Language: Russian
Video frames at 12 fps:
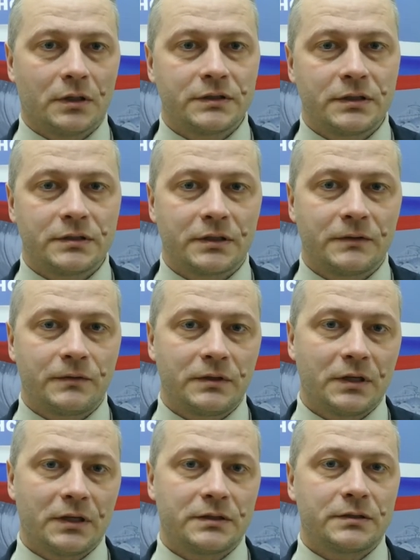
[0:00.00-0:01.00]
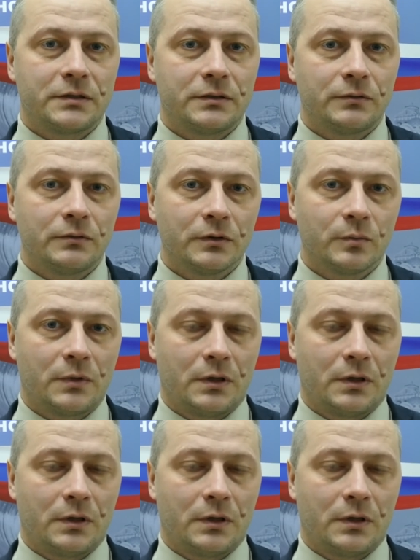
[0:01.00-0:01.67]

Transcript: Российской Федерации норм,